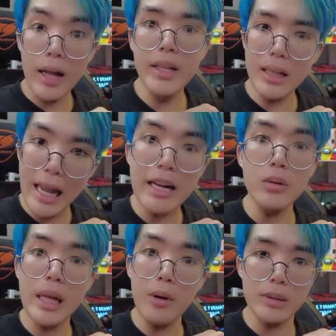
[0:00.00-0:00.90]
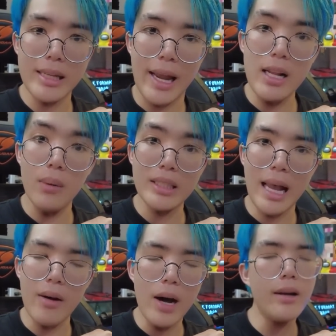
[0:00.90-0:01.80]
hình như là Hero Team cũng sẽ nhảy luôn hay
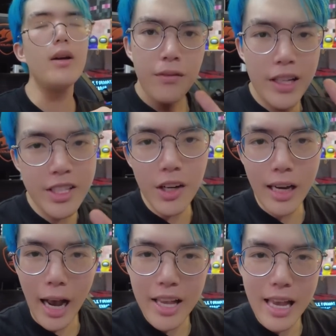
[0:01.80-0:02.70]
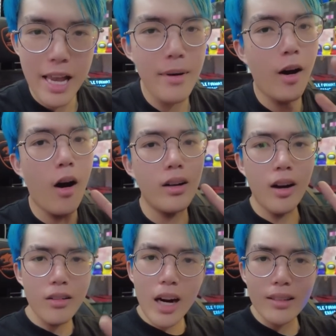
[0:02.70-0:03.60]
sao á. Và chưa kể như vậy mà còn
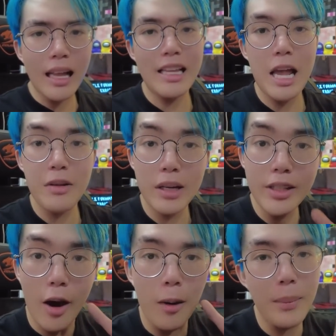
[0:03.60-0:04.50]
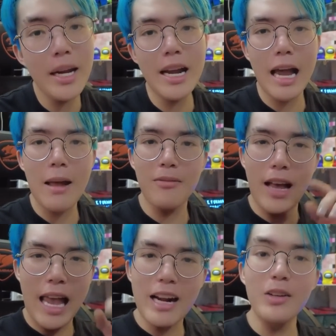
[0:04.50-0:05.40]
có rất là nhiều những trò mini game
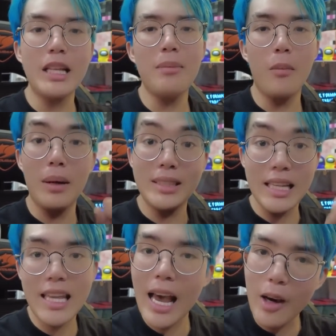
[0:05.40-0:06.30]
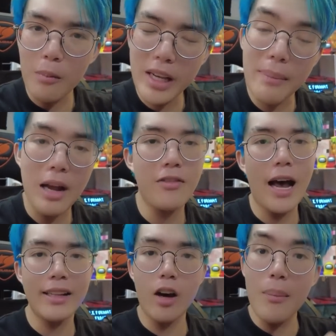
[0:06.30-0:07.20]
và Hero Team một mình sẽ chơi cùng với các bạn
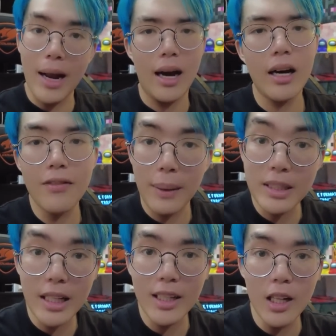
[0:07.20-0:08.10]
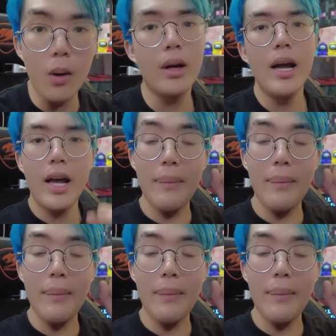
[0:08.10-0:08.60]
fan có mặt ở cái fan meeting đó luôn.